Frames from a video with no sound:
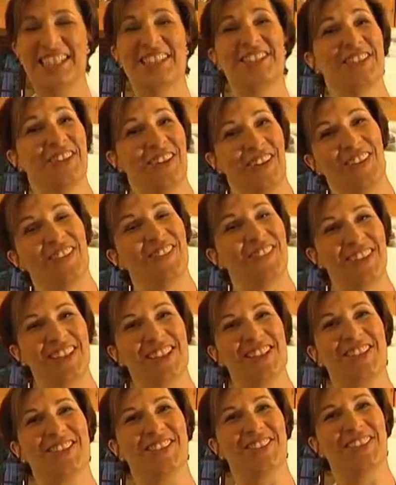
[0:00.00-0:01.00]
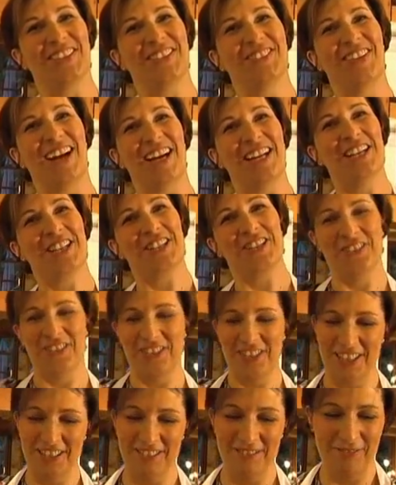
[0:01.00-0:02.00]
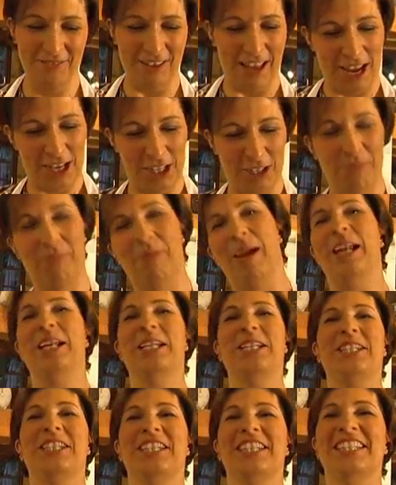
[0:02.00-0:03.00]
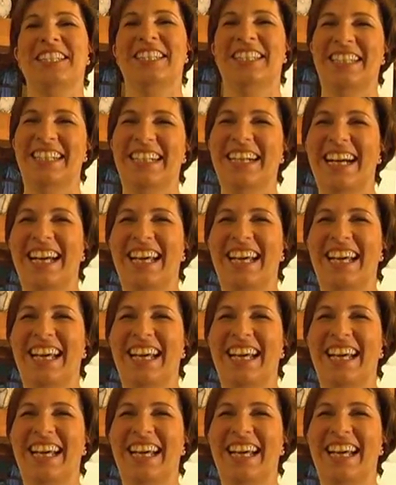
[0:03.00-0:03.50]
So, bitteschön. So. Meine schönen Fleischbällchen hier.